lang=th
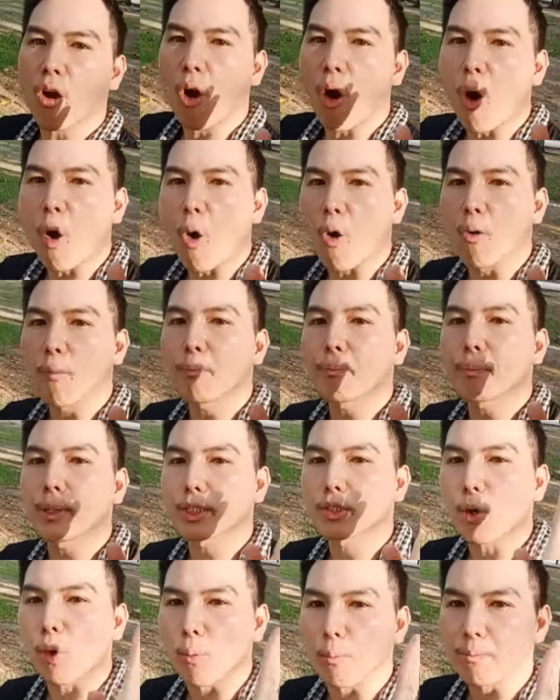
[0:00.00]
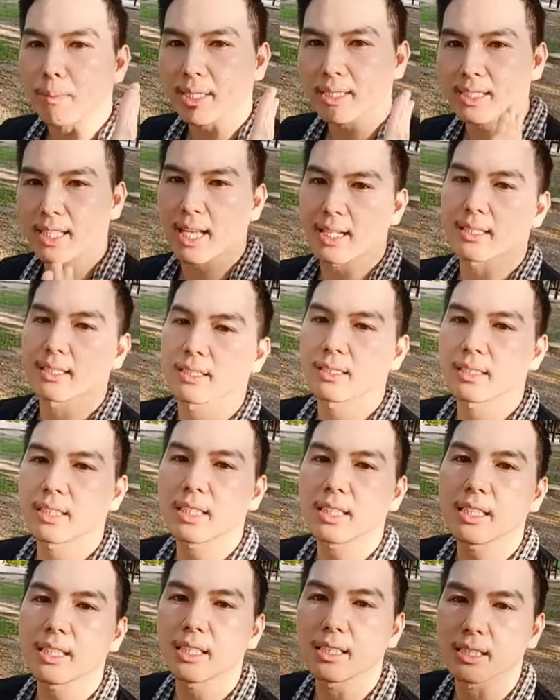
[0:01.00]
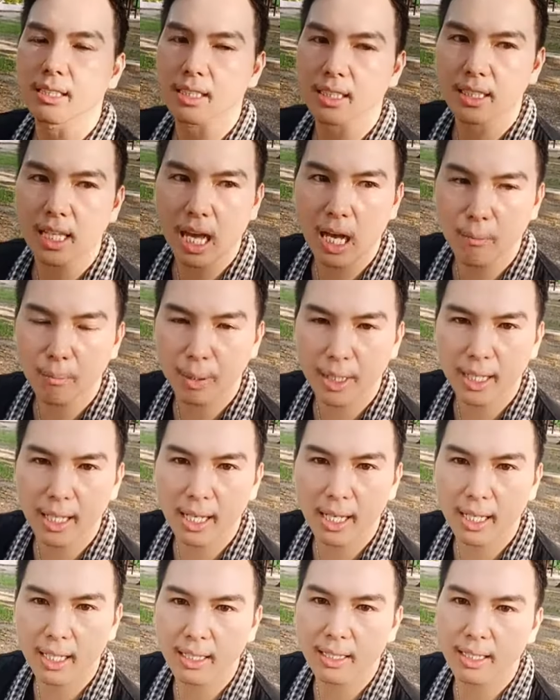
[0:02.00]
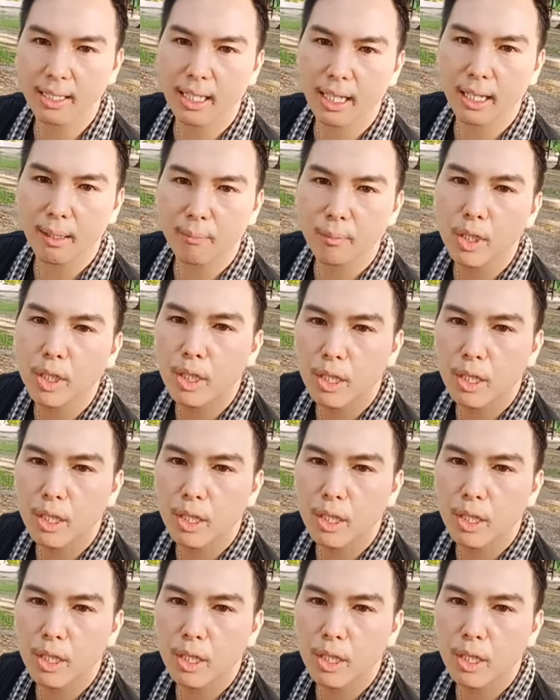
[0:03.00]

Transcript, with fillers: ของปฐมกษัตริย์ที่สถาปนานะครับ